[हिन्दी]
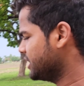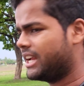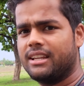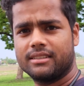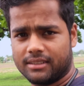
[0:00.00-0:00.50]

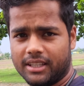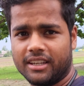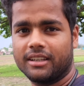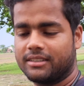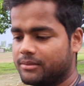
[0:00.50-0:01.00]
चार
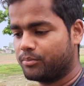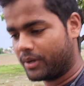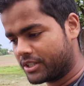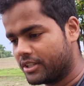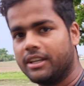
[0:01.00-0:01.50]
दिन
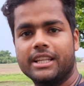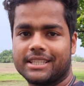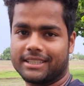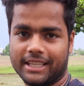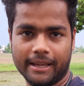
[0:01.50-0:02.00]
पाँच दिन ले
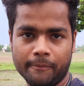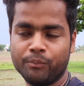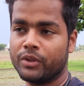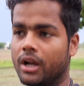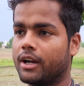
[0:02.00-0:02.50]
सकता है
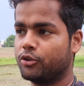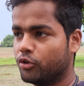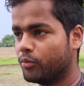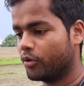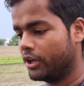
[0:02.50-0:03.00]
अगर
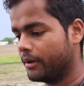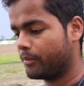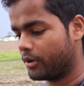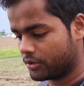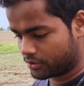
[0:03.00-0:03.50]
धूप हो गया
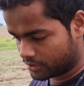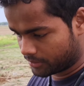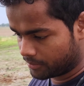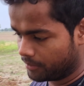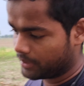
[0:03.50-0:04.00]
क्रॉस
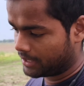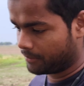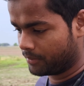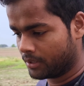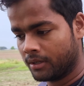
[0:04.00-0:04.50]

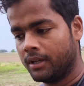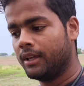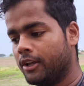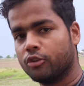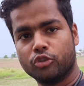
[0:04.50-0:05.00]
मतलब
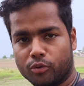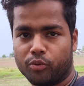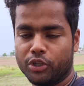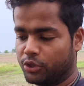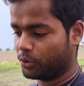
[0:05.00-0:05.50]
धूप
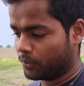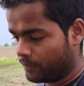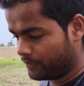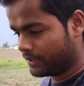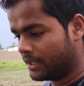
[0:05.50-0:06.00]
हुई तो
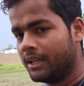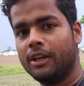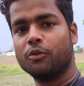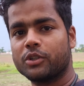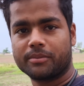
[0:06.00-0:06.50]

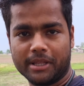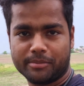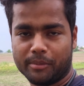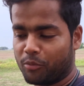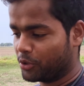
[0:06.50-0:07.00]
उसके बाद
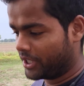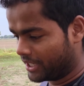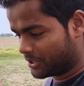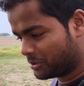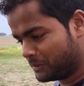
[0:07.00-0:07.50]
इसमें हम बो देंगे इसको